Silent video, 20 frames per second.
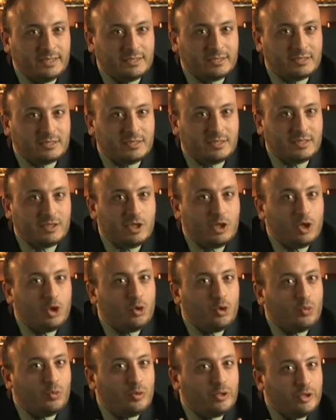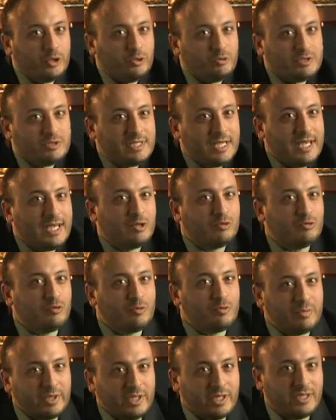Por favor, vocês
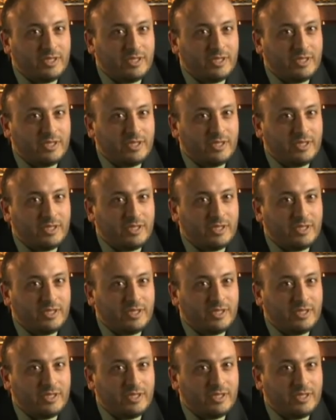estarão